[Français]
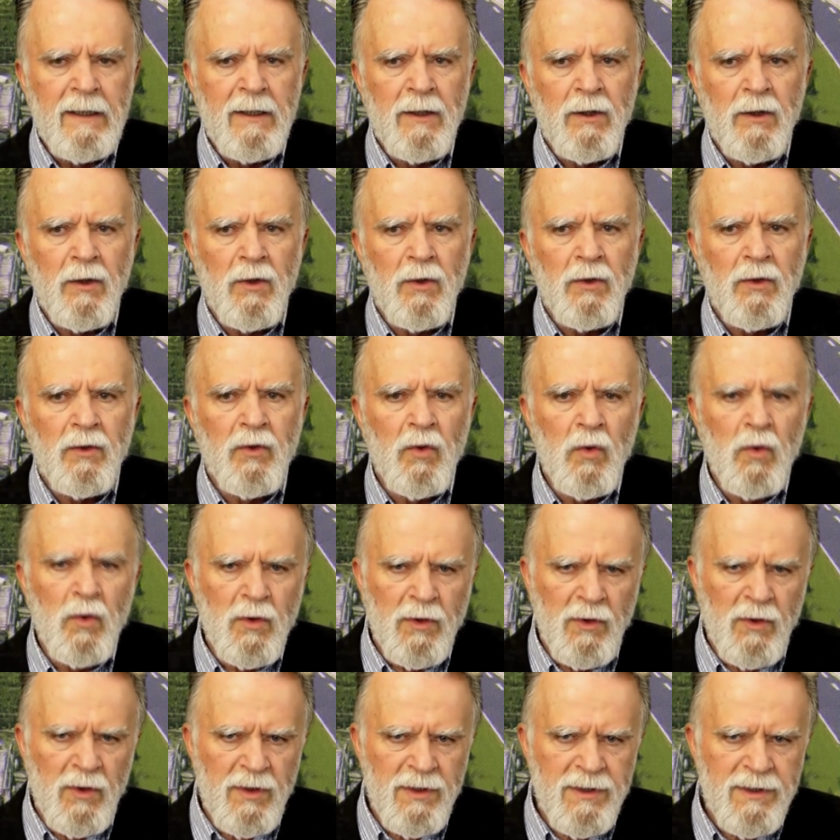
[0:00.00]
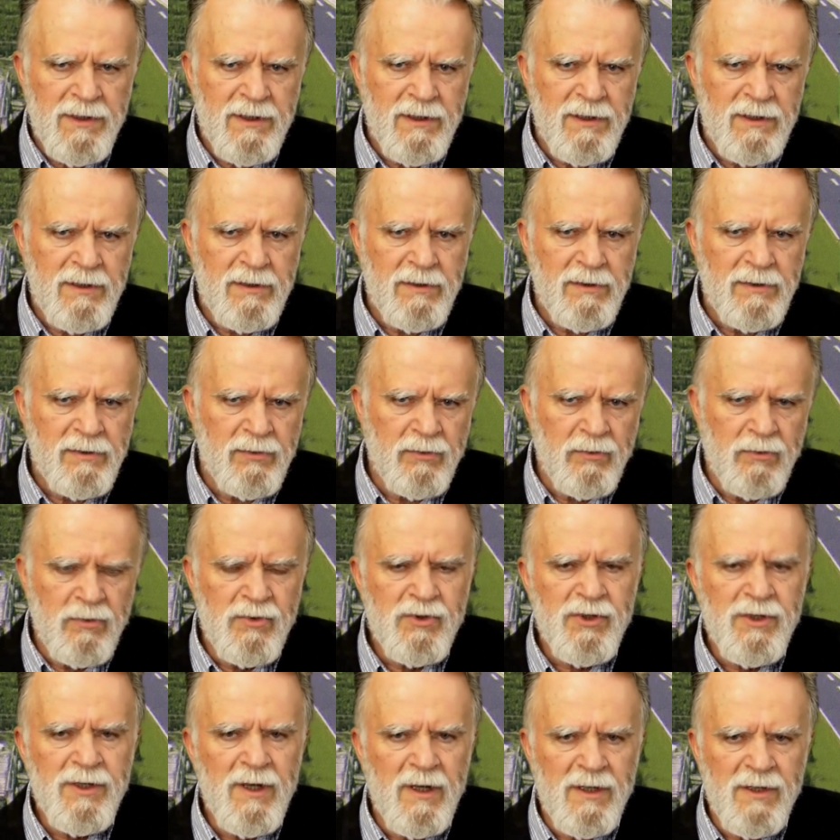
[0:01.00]
Euh, donc, dans une
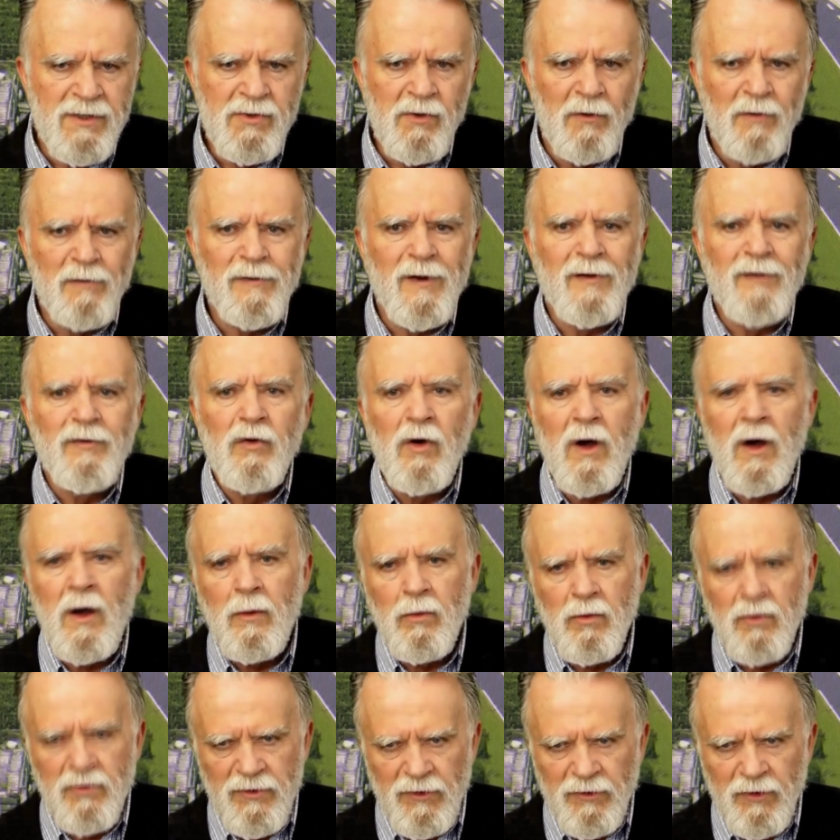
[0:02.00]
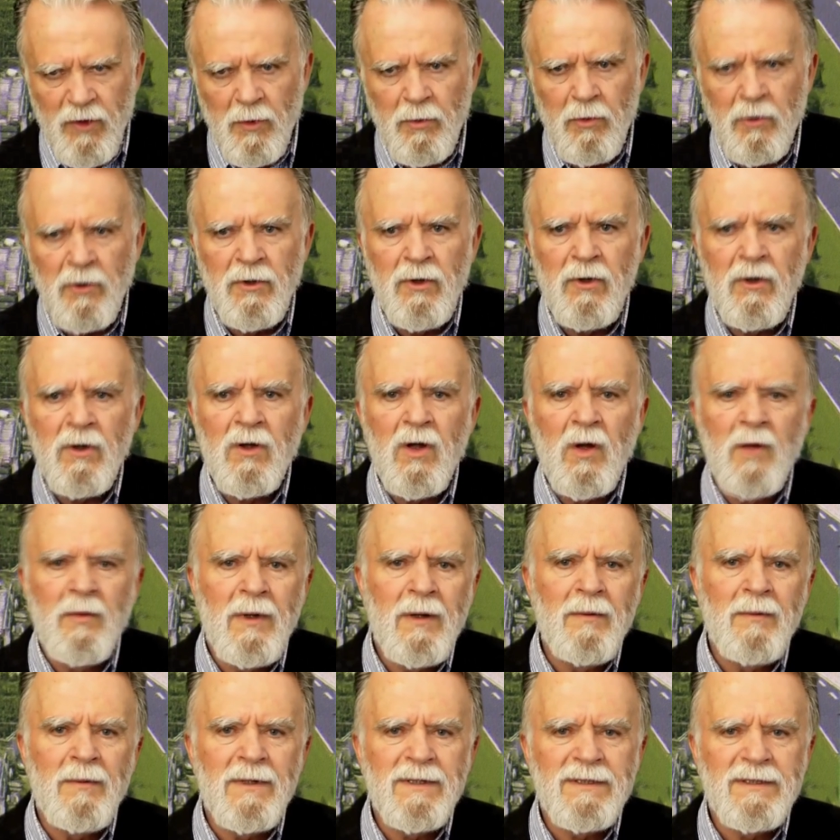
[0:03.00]
génération favorable aux entrepreneurs, quand
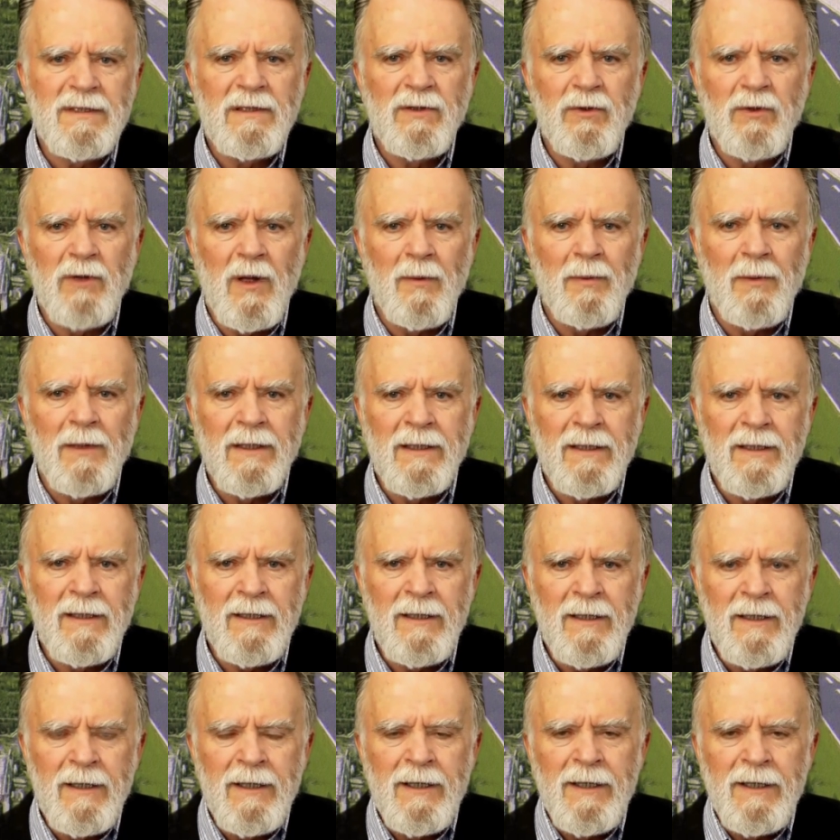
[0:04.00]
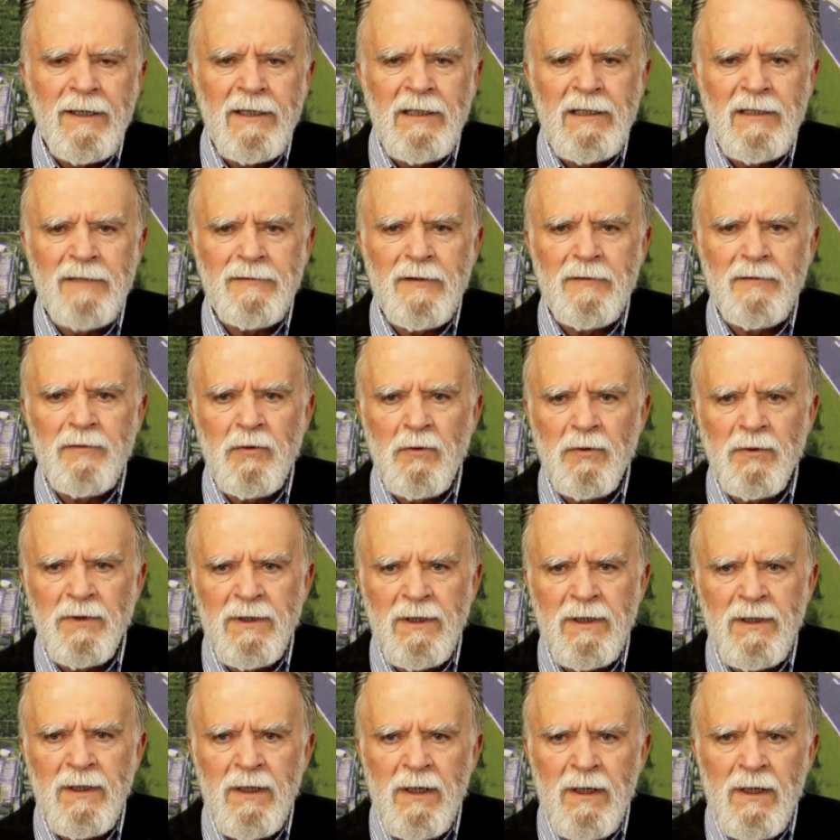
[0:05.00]
même, hein, celle de l'après-guerre, il avait
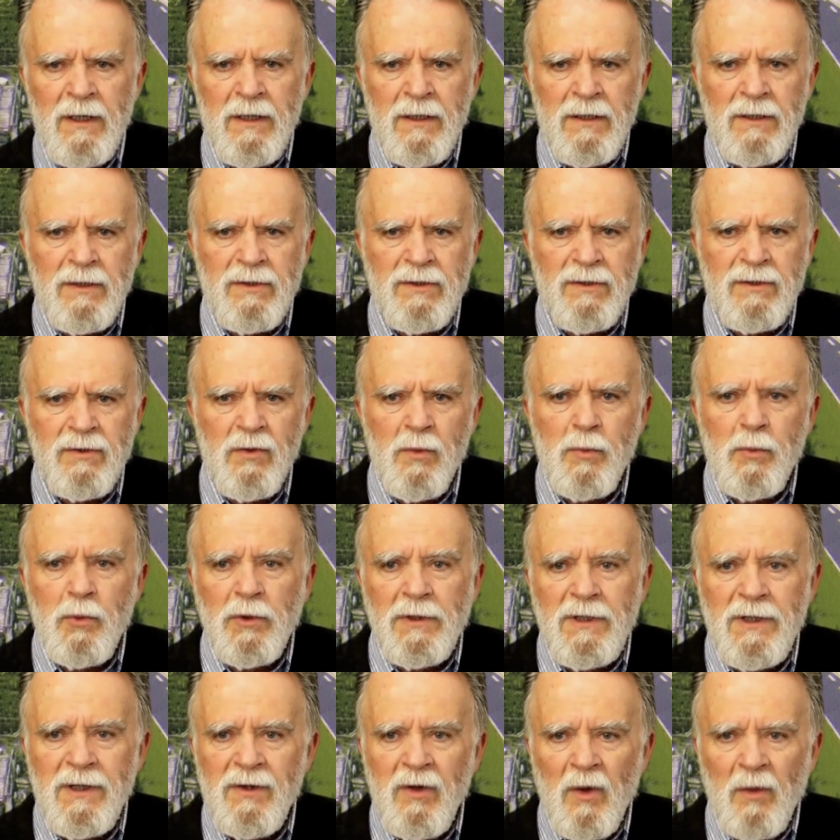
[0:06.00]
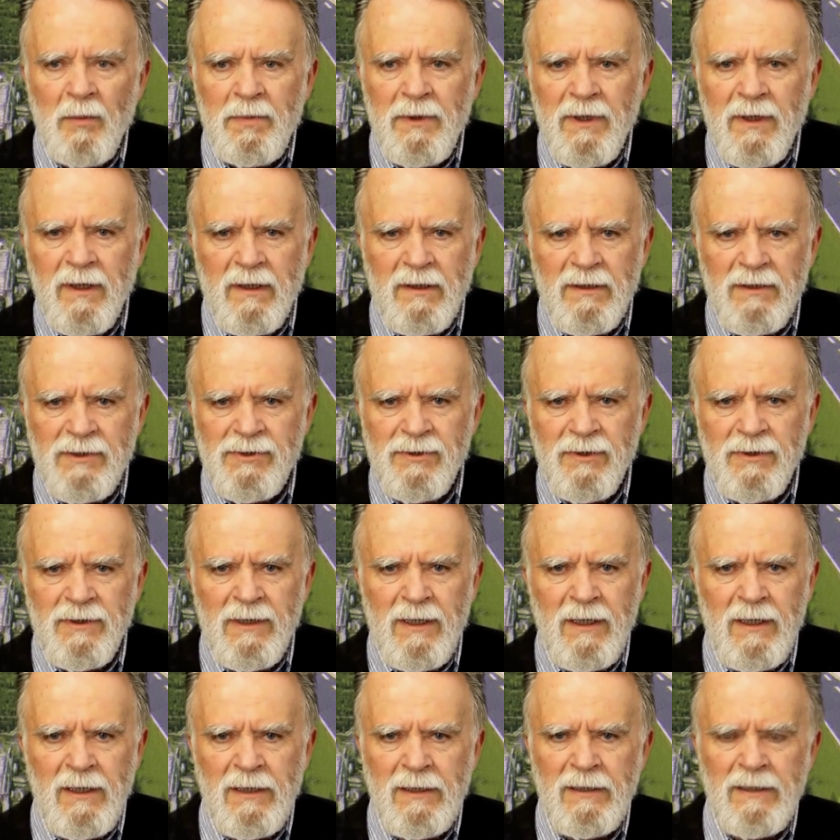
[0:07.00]
fondé ce petit empire
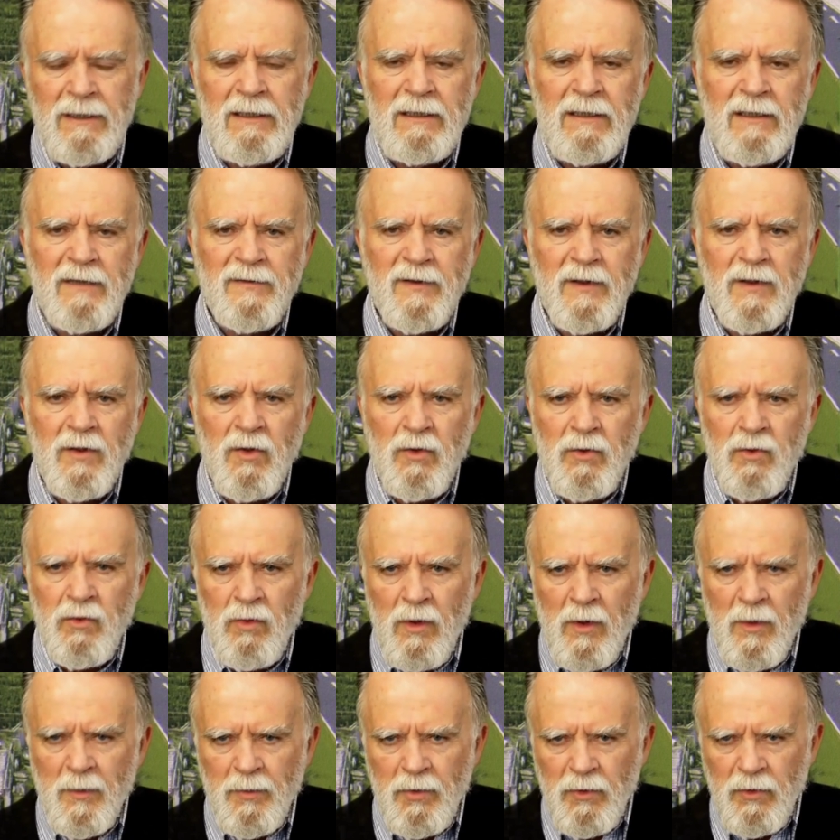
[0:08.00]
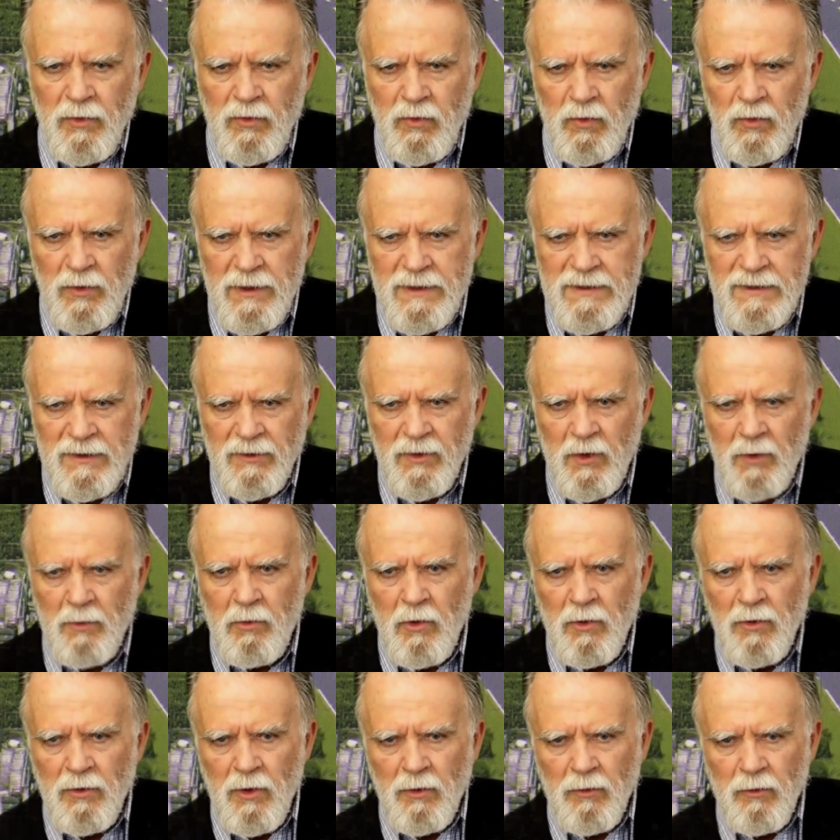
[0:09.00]
régional, il avait connu un peu tous les
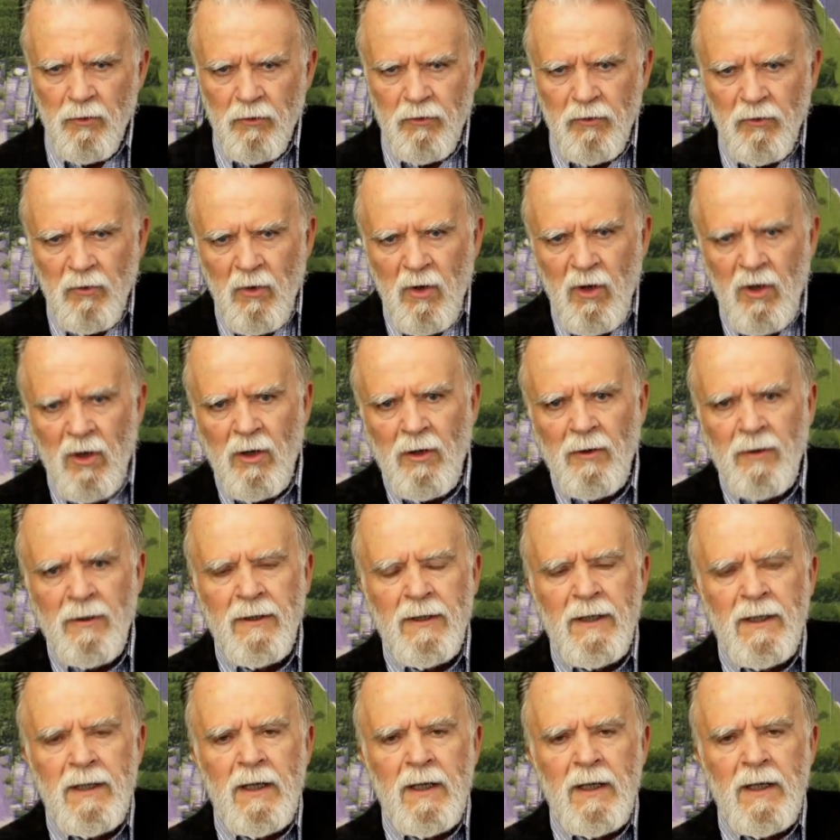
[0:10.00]
entrepreneurs de son rang,